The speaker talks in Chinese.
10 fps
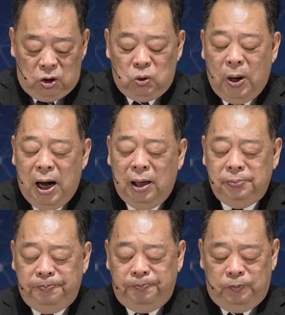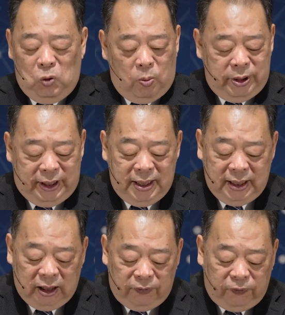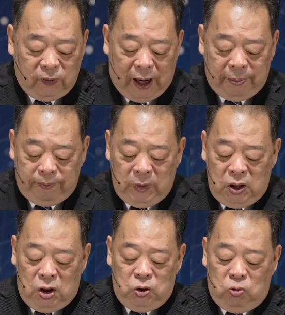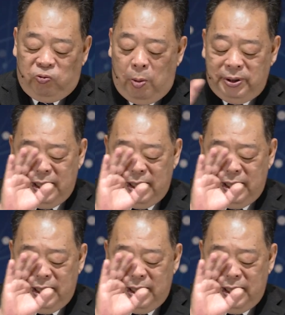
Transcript: 主啊，我们天上的父啊，祝福我们